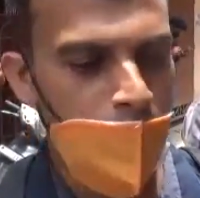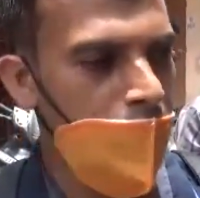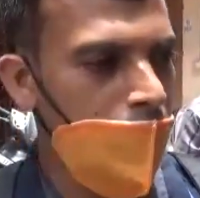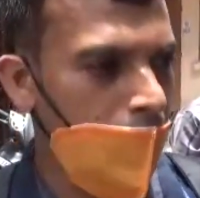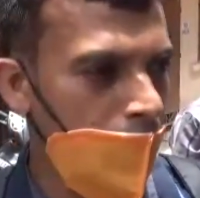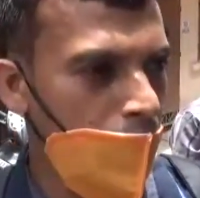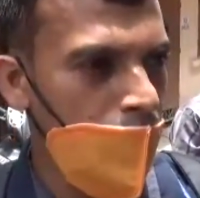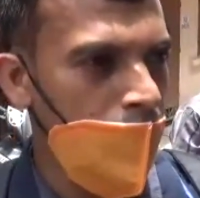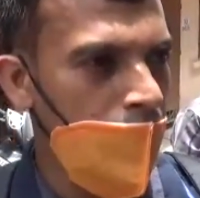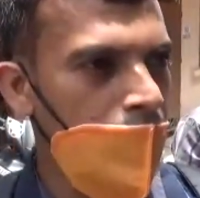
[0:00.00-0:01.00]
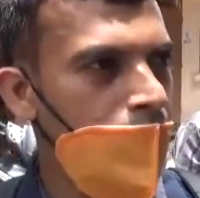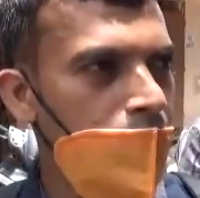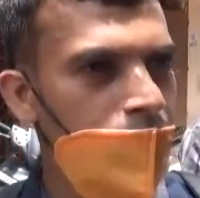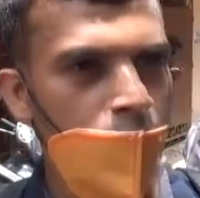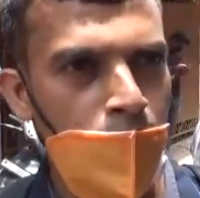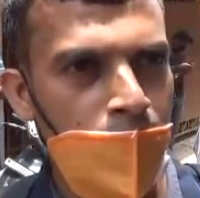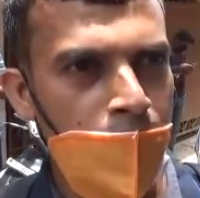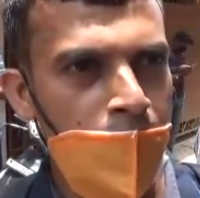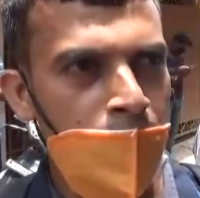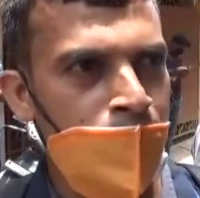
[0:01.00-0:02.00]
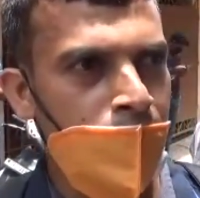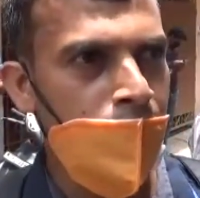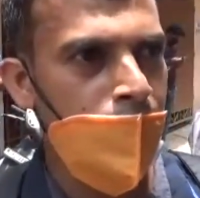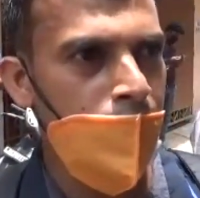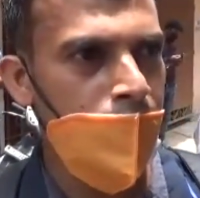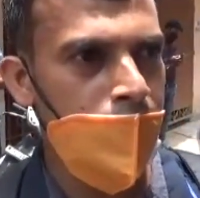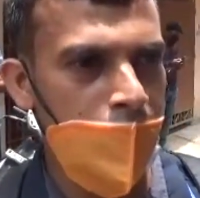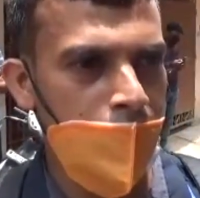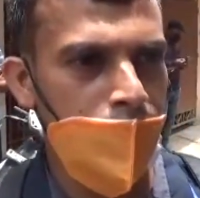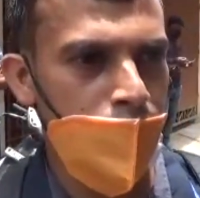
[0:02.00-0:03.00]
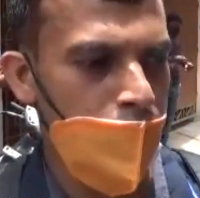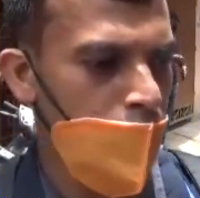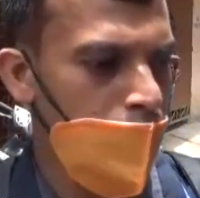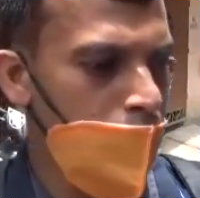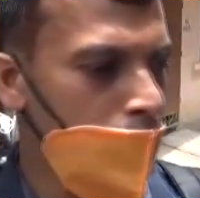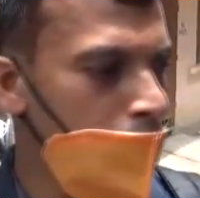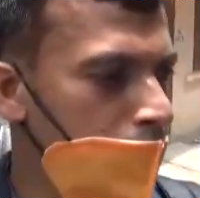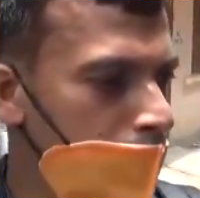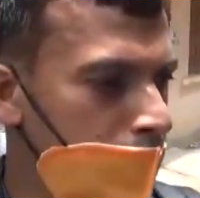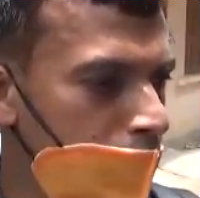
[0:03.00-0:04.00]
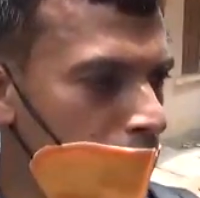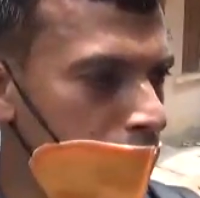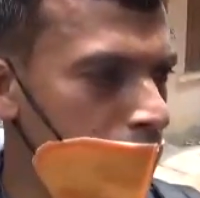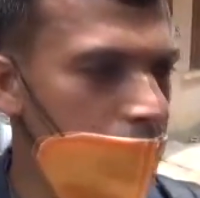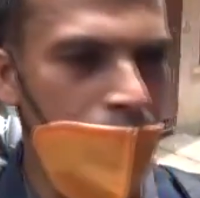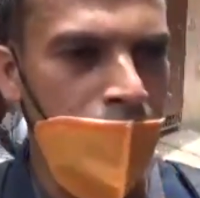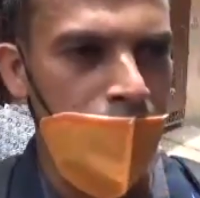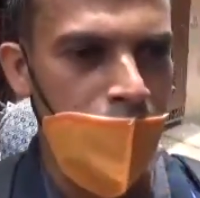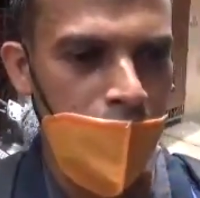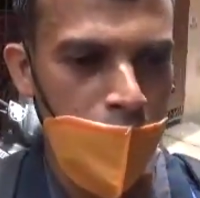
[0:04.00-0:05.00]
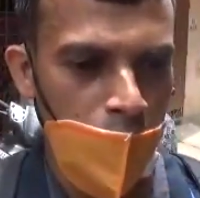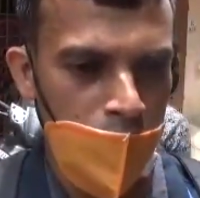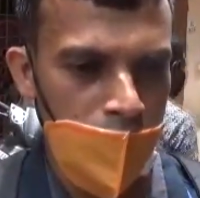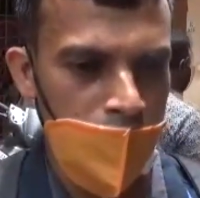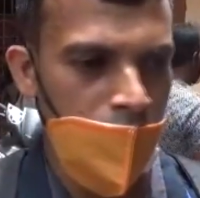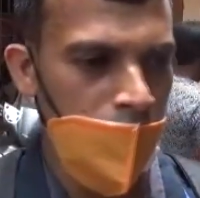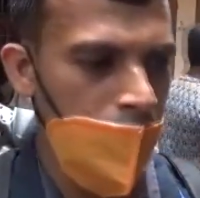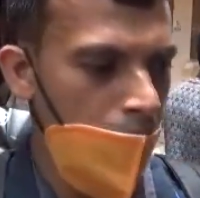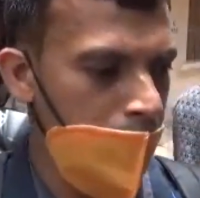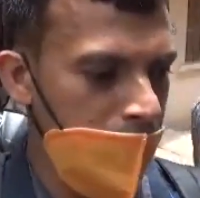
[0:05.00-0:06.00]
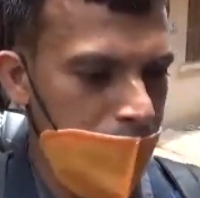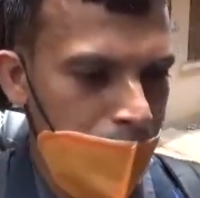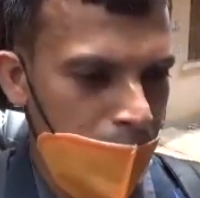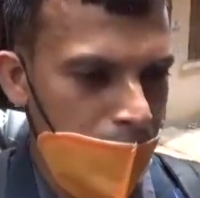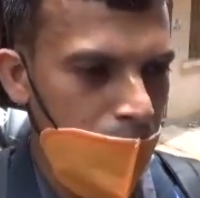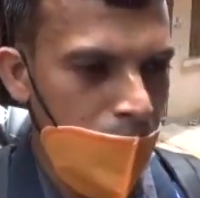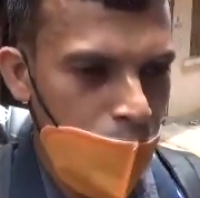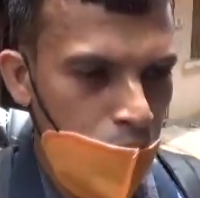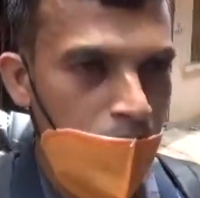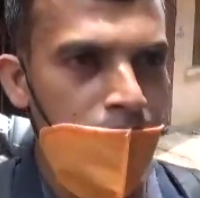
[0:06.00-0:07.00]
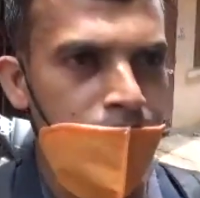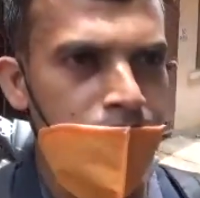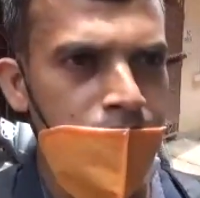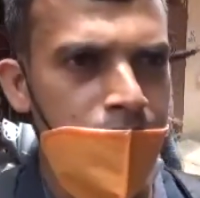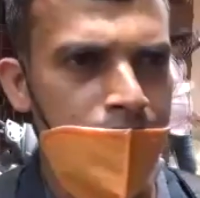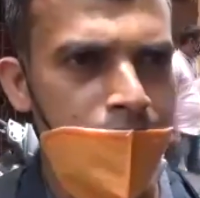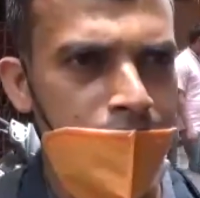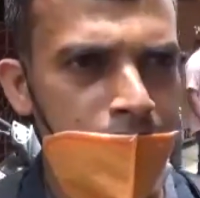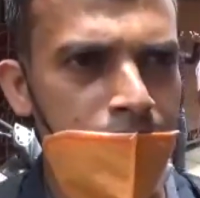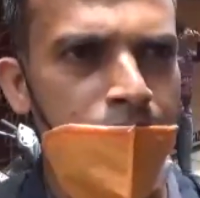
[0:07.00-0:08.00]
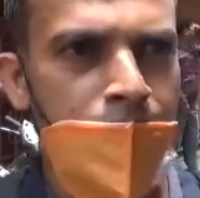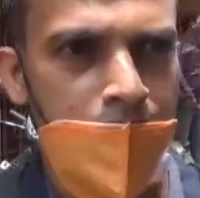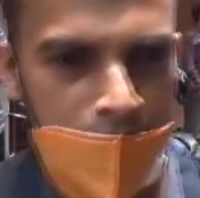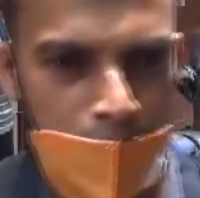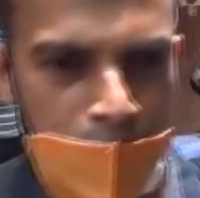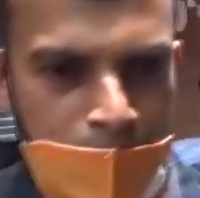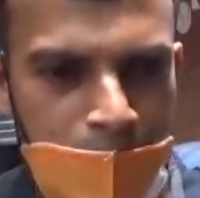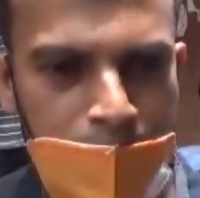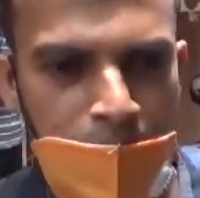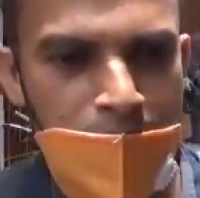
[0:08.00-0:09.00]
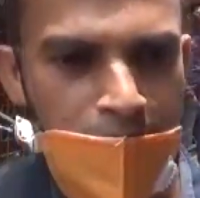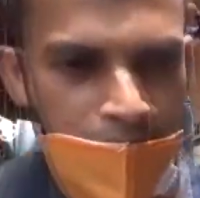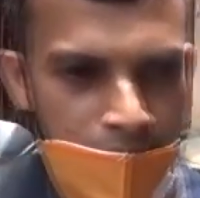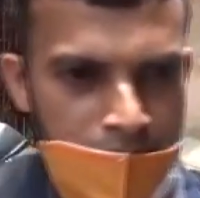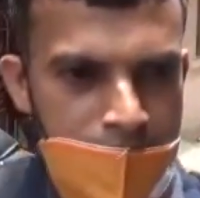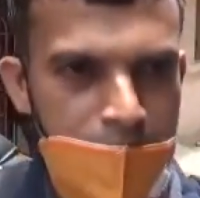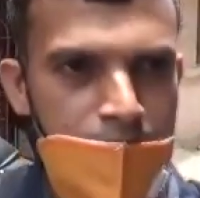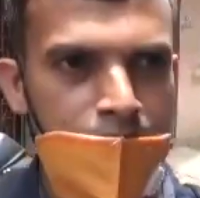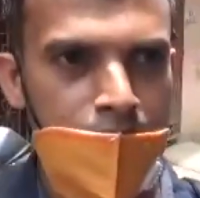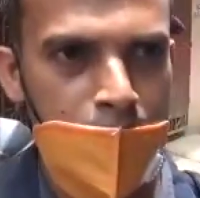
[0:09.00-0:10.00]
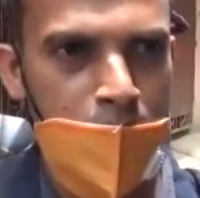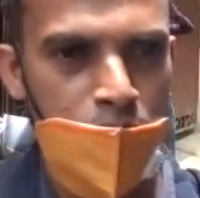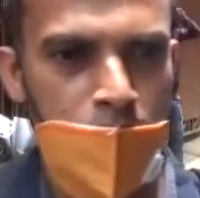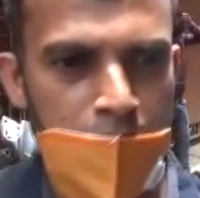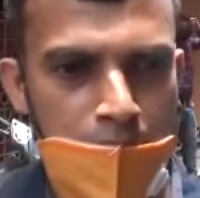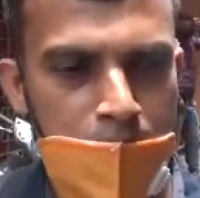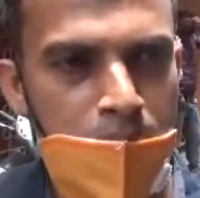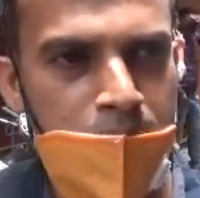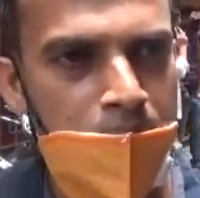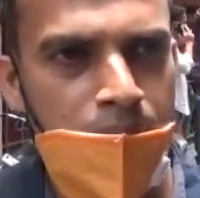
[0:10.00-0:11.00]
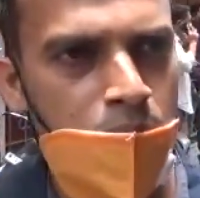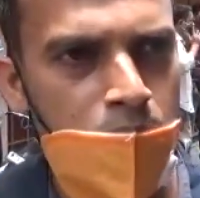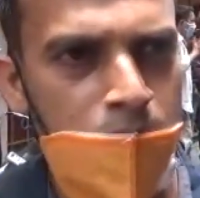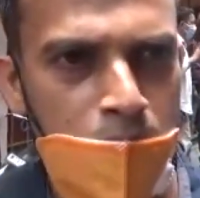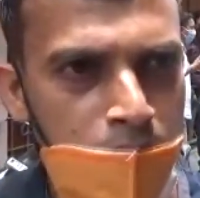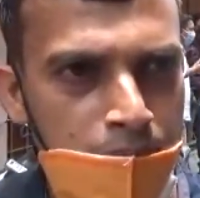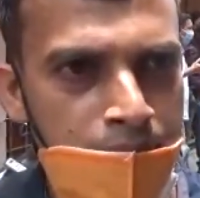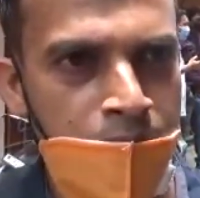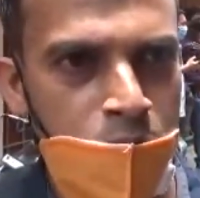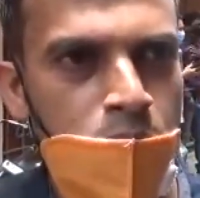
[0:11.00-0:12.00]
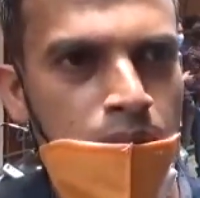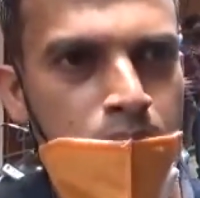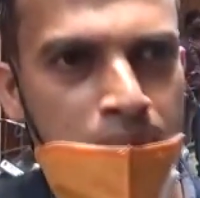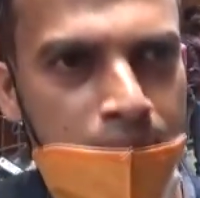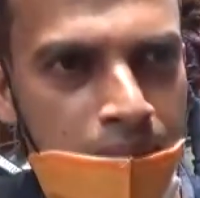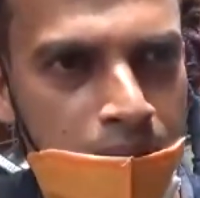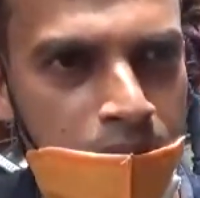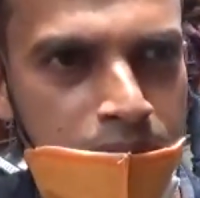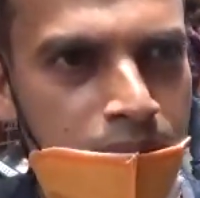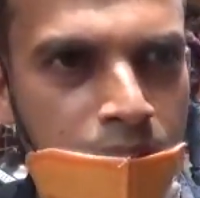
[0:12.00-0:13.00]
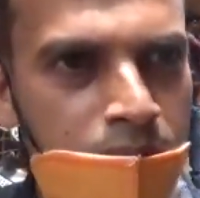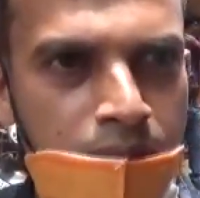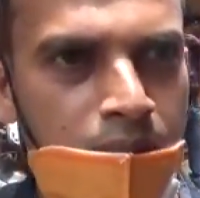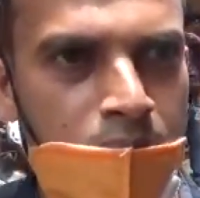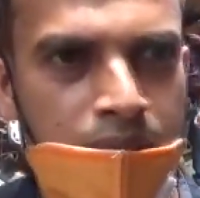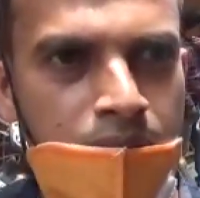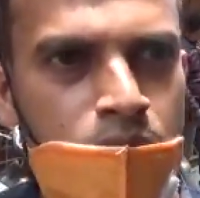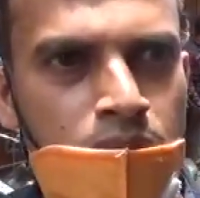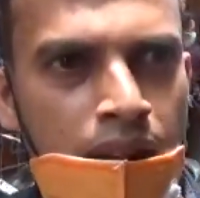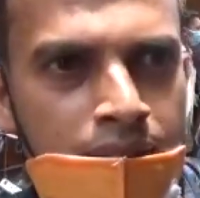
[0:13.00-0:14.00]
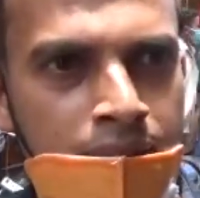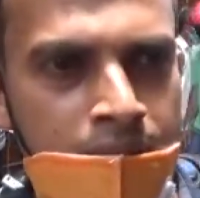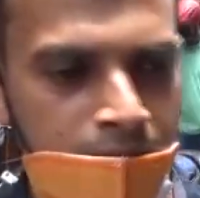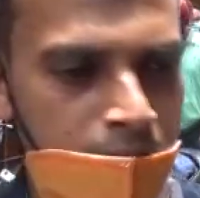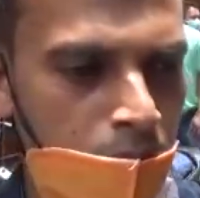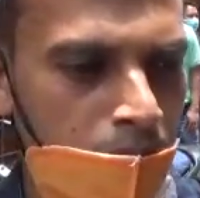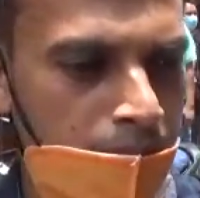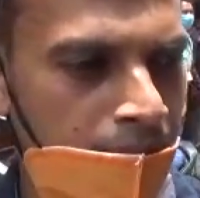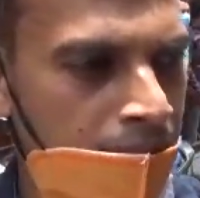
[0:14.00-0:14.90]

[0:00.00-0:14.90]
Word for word: এটা নাও হ্যাঁ, এটা হবে না তাদের যে ইএসআইসি e করেছে ওর আমাদের পার্টিগুলো সবাই যে ইএসআইসির e নাম্বারটা ফ্যামিলি রেজিস্টারের নাম্বার সবাই নাম টাম থাকবে এরকম কিছু নেই শুধু নাম্বারটা দেওয়া হয়েছে কারণ এটার মধ্যে কিছু নাই যে সবার